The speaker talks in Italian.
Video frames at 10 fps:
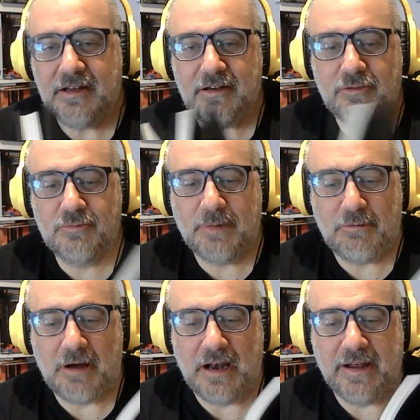Un
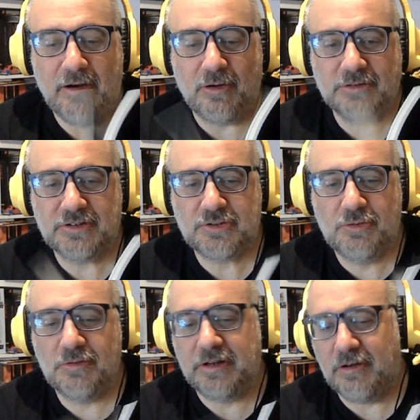manuale old
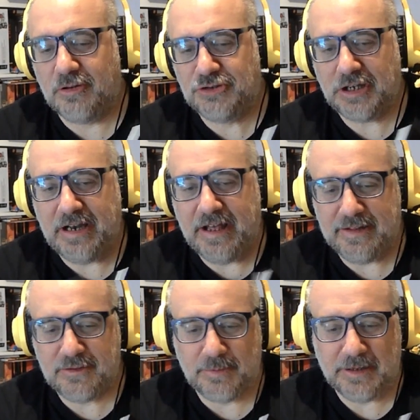school, io l'ho già
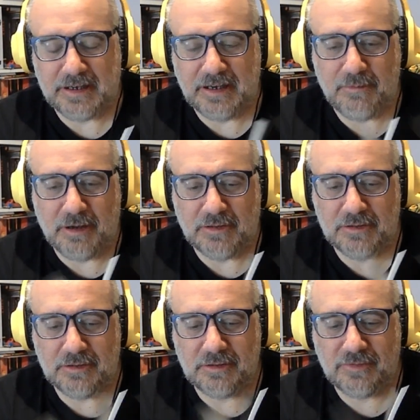letto perché
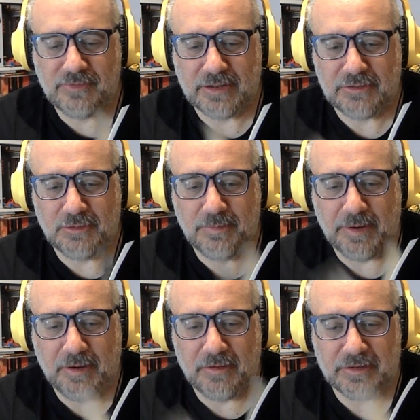quando ho fatto il
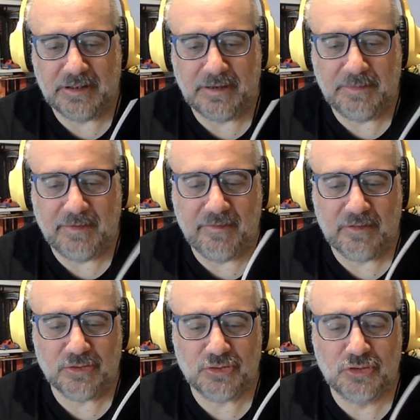pre-order mi
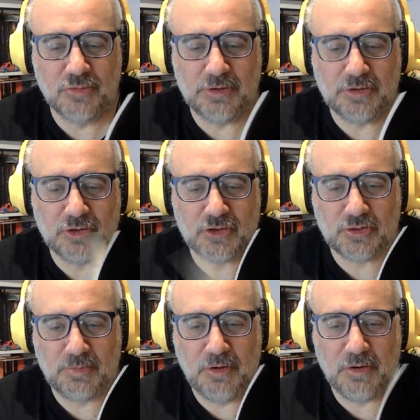avevano subito
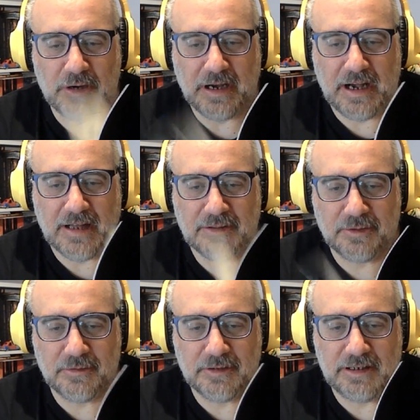
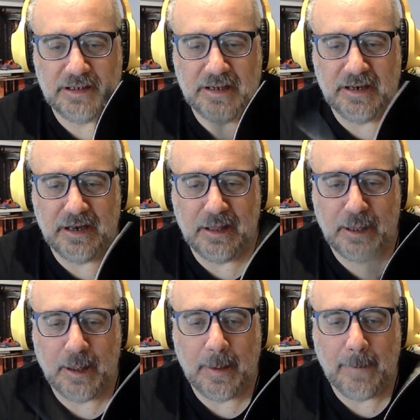sbloccato il
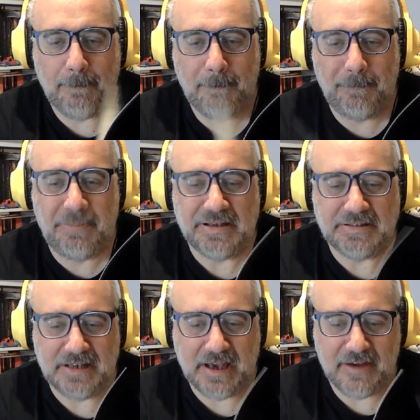eh,
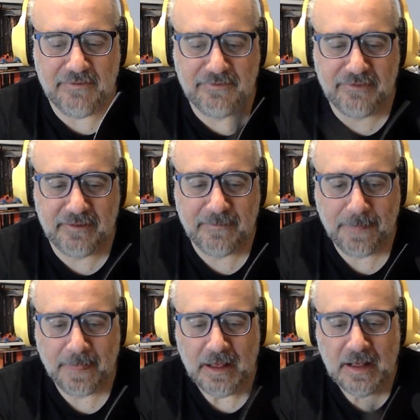PDF,
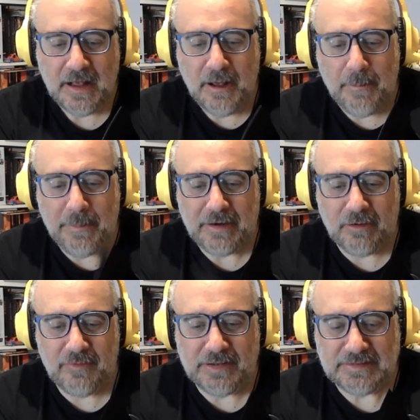però
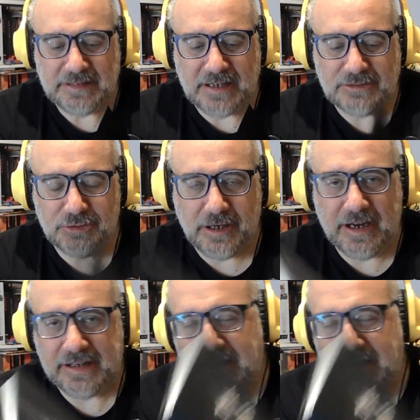il vantaggio era che